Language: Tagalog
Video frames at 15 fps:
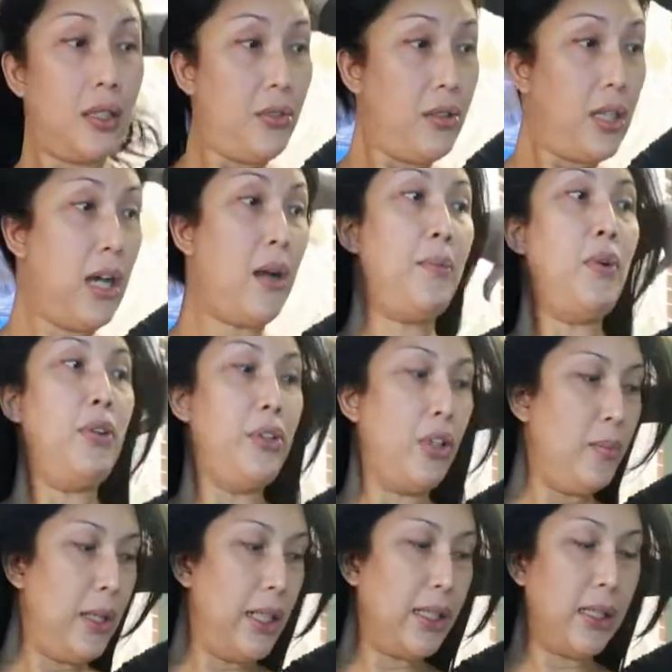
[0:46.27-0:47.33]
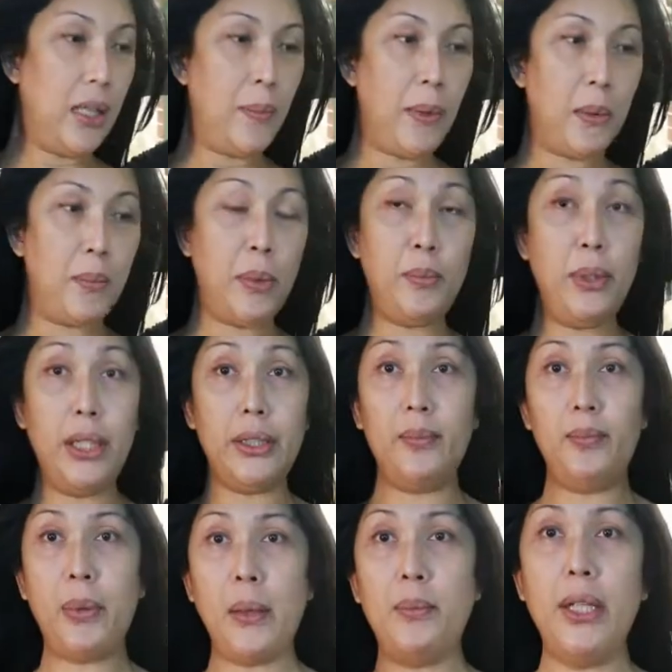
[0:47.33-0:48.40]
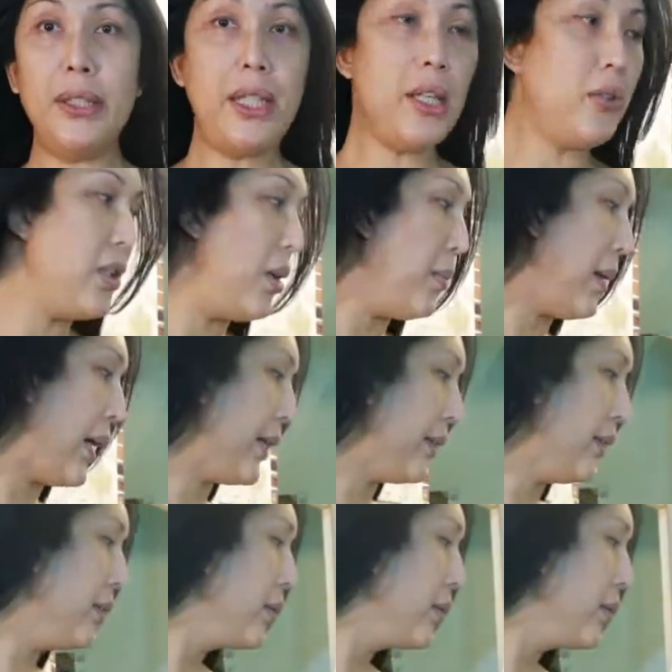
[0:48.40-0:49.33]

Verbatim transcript: yun nga po. Normally kasi, pag, -birth pag birthday ko naman,